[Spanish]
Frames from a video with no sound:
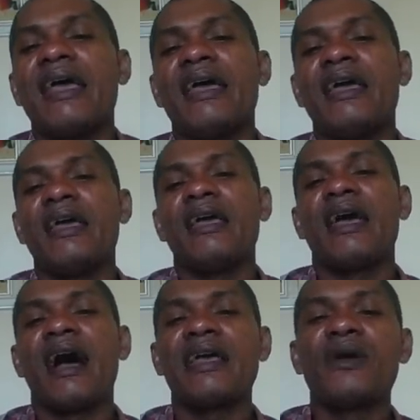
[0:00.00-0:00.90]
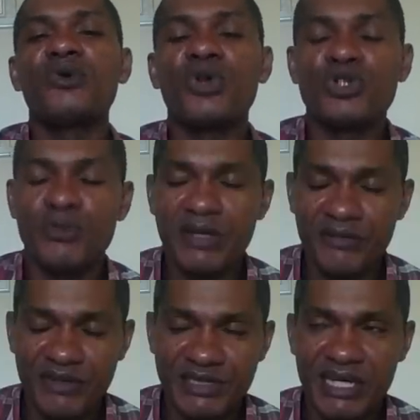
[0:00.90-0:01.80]
eh, hay algunos
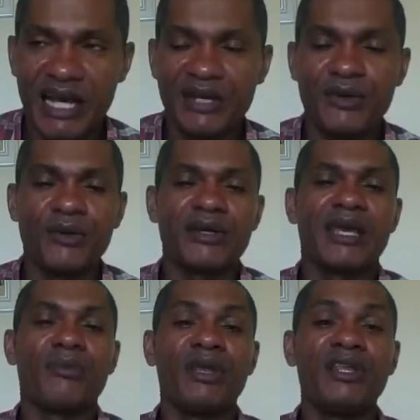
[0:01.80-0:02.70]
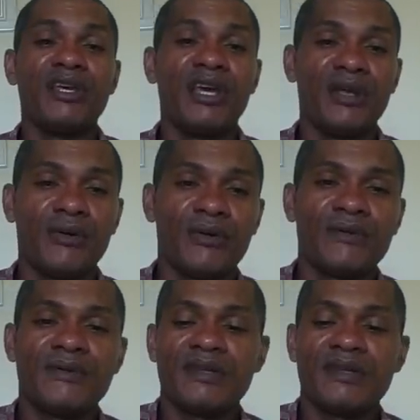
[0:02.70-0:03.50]
beneficiarios que me dijeron